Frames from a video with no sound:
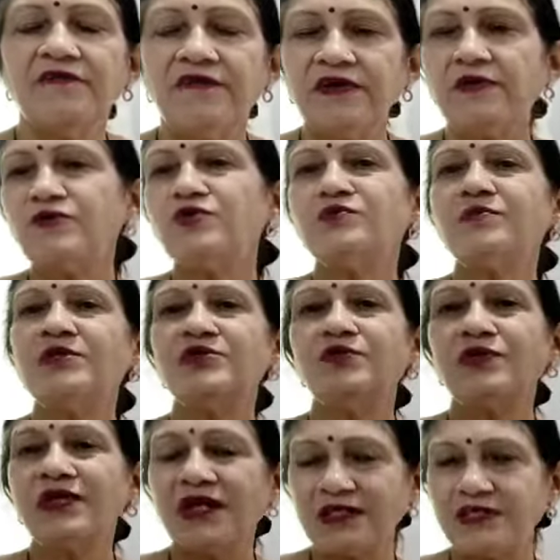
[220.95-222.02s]
फिर उसमें
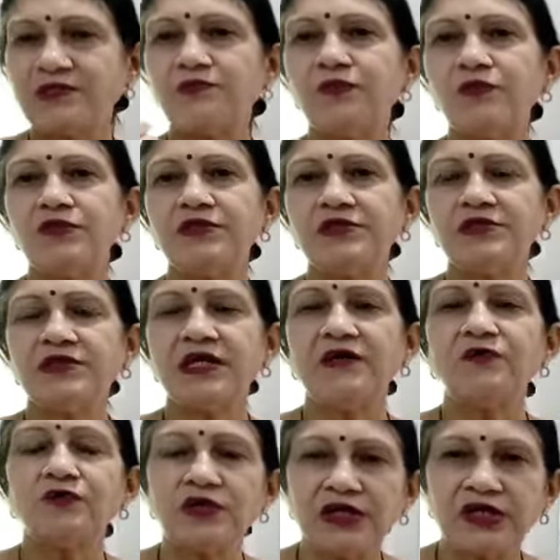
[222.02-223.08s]
जो नट्स बोल्ट्स
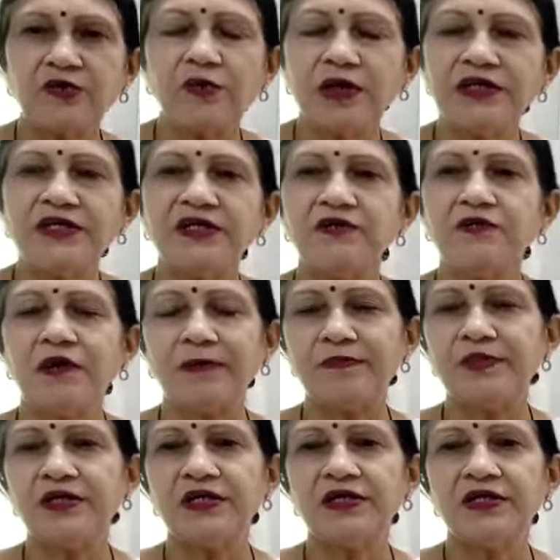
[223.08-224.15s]
हैं उनकी क्वालिटी को आप
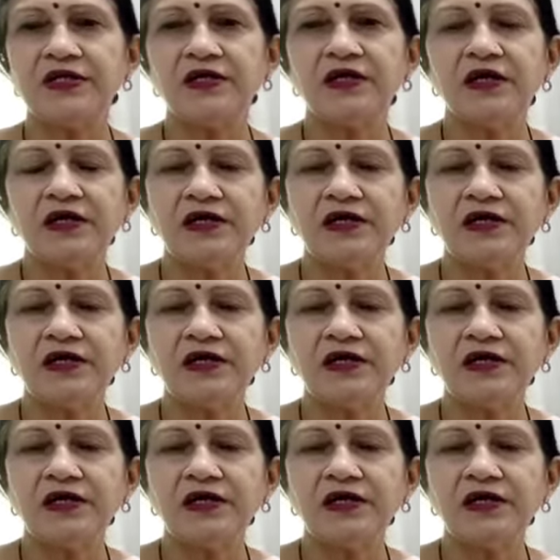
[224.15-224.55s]
देखिए